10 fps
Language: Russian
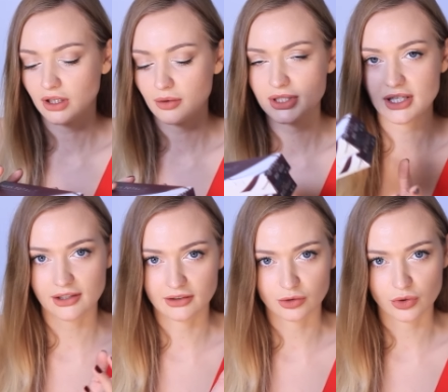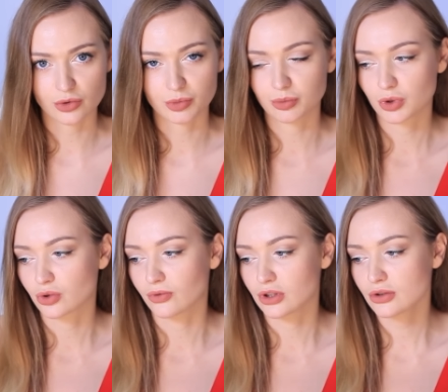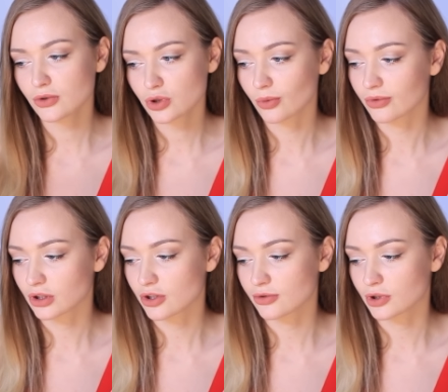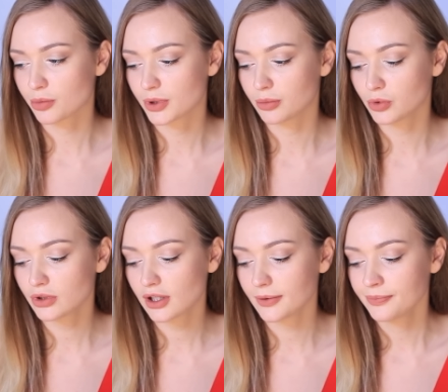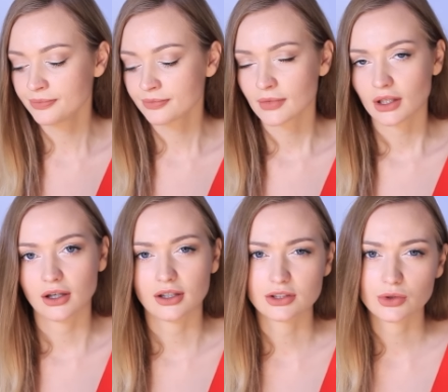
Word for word: Я обязательно тоже подпишу внизу, чтобы вы ничего не перепутали. А